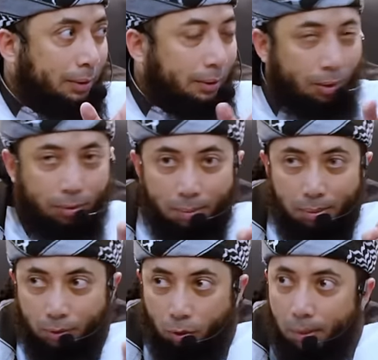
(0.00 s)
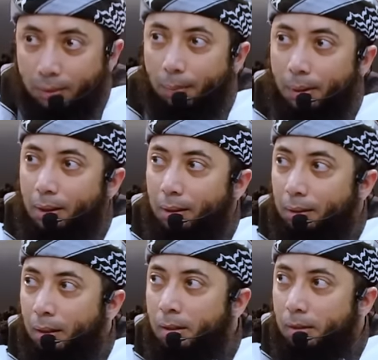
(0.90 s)
lalu dia bertobat kepada
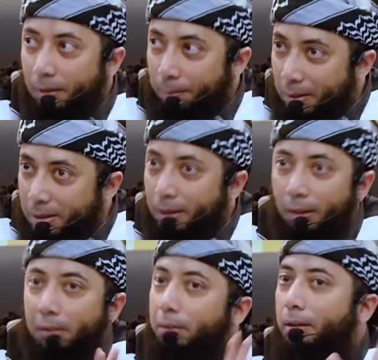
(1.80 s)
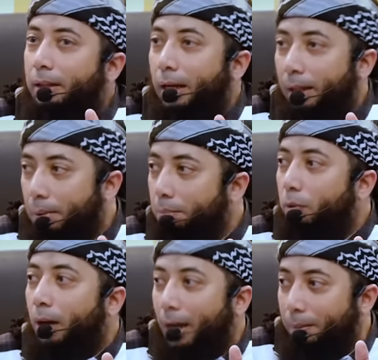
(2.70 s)
Allah, dipastikan Allah tidak akan
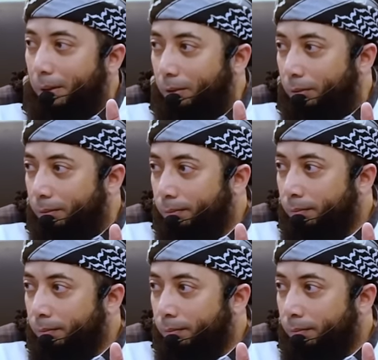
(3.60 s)
membuka aib itu.